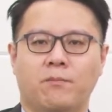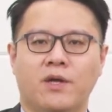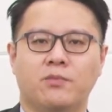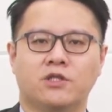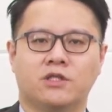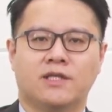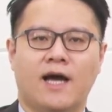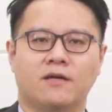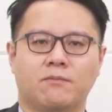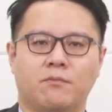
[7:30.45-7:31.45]
并不只
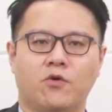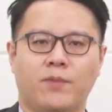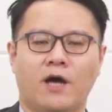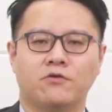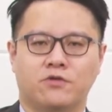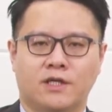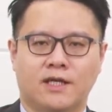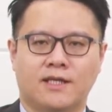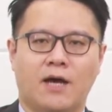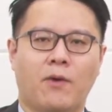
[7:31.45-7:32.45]
将目标局限
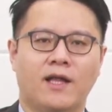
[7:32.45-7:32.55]
在台